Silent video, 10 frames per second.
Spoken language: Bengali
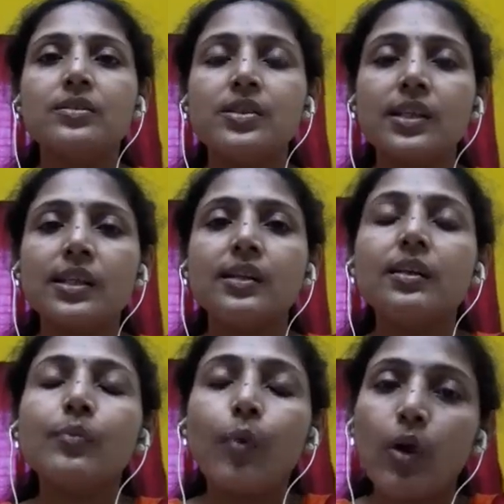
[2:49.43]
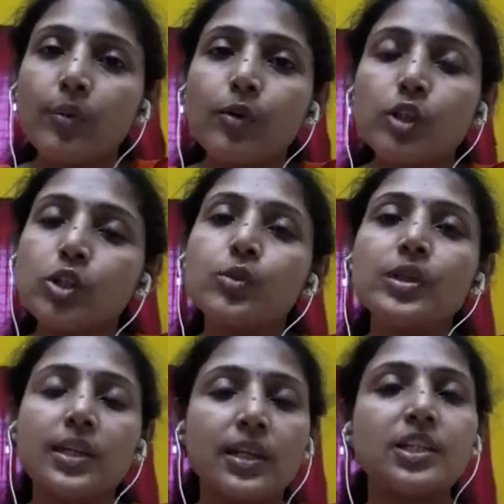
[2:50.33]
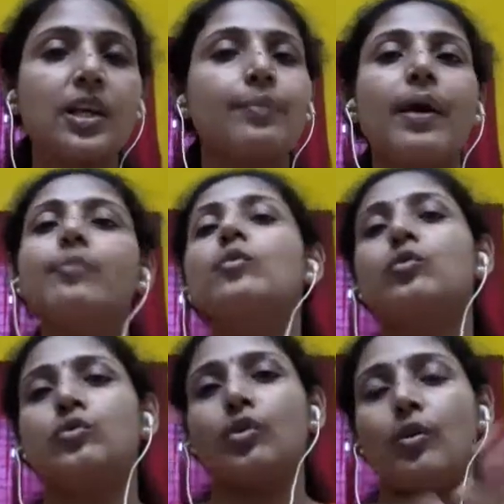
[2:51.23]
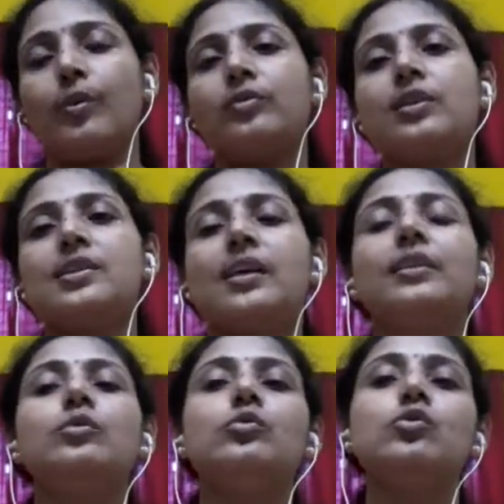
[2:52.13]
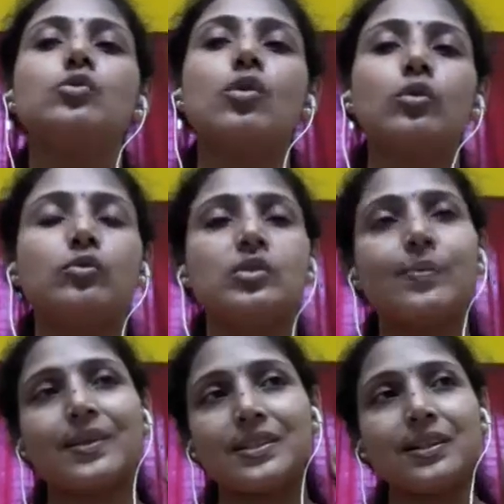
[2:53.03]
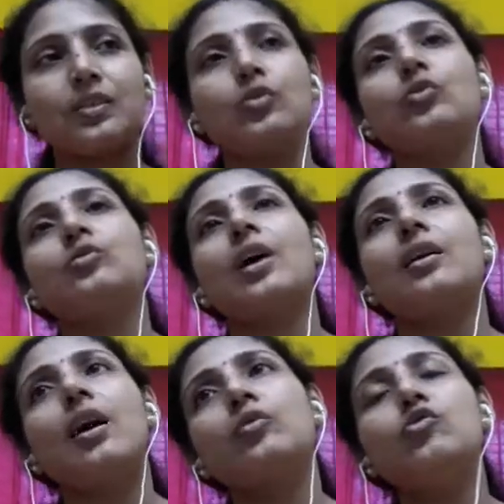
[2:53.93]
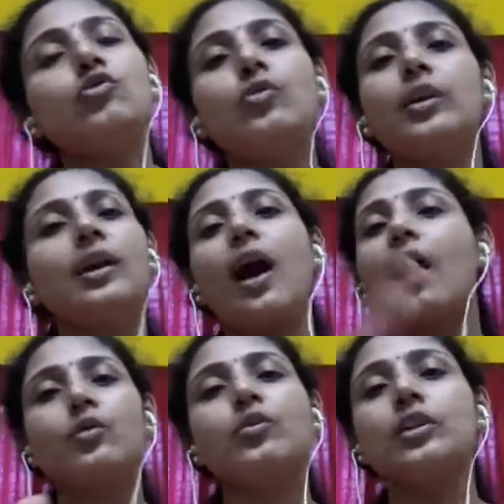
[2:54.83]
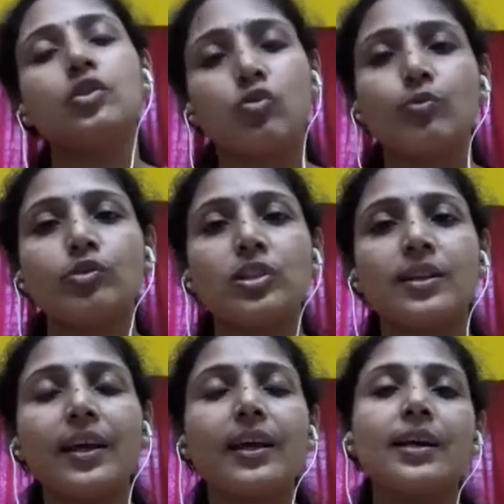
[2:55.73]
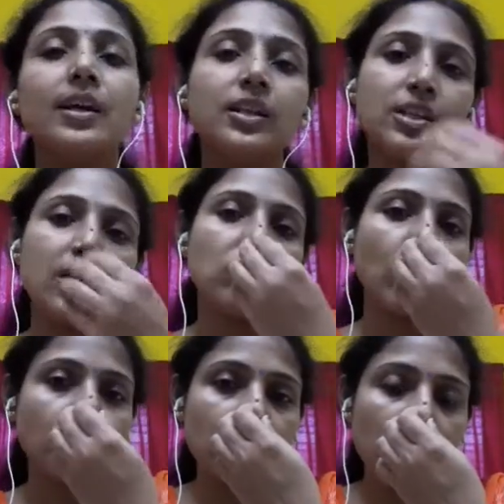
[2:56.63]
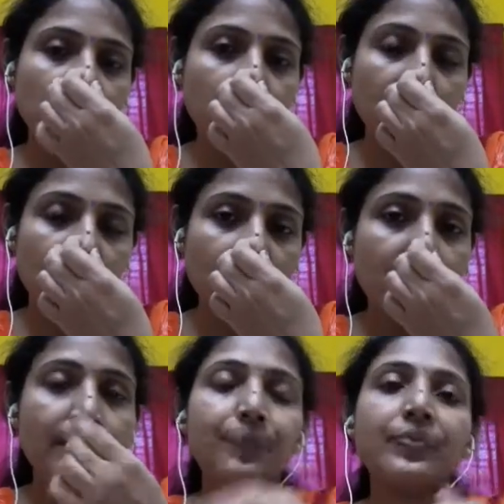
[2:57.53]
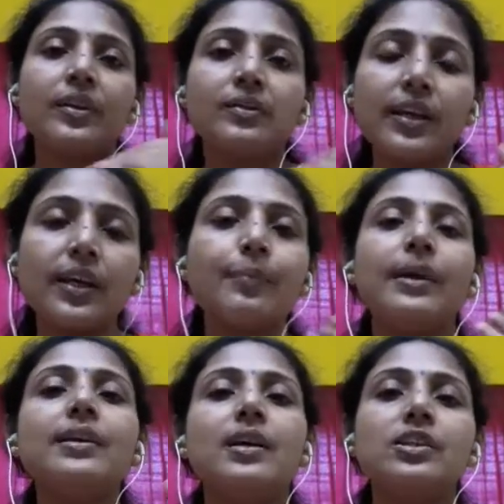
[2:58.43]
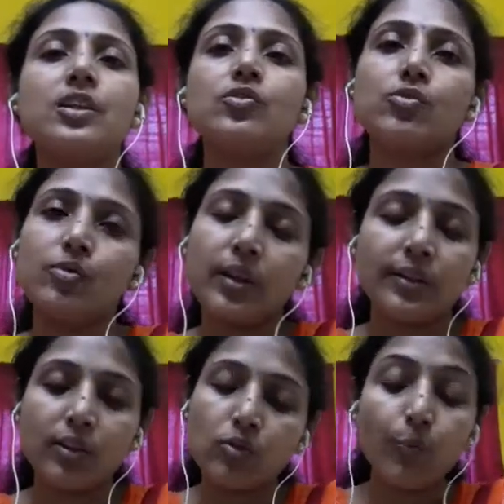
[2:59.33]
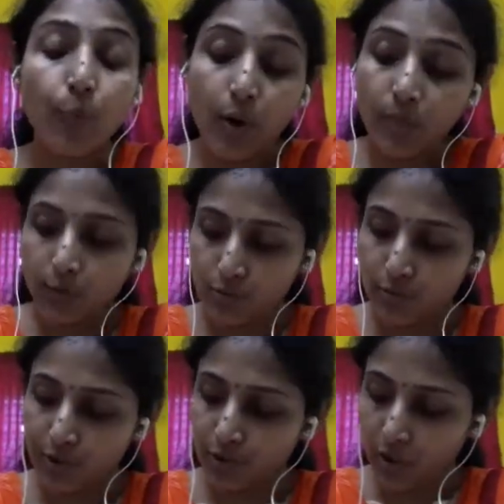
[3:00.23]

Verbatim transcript: যে পরামর্শ নিয়ে সেই ব্যায়াম করতে হবে অর্থাৎ যাদের উচ্চ রক্তচাপ আছে তাদের তো তার আনুষঙ্গিক আরও অনেক সমস্যা থাকে সেই সমস্যাগুলোকে থেকে বেরিয়ে আসার জন্য তাদের একটু পরামর্শ নিতে